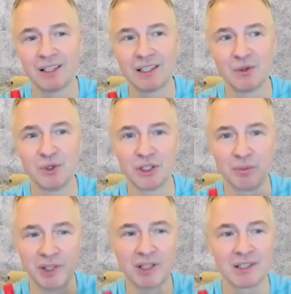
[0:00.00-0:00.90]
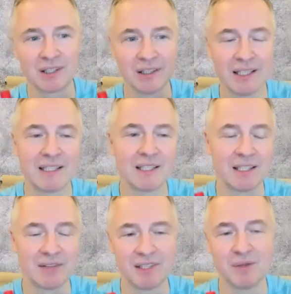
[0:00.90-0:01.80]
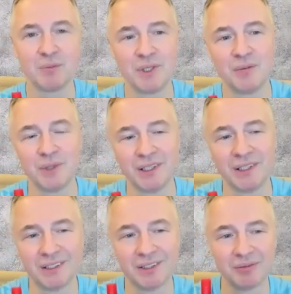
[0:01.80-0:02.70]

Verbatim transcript: где у них мир, согласие и взаимопонимание?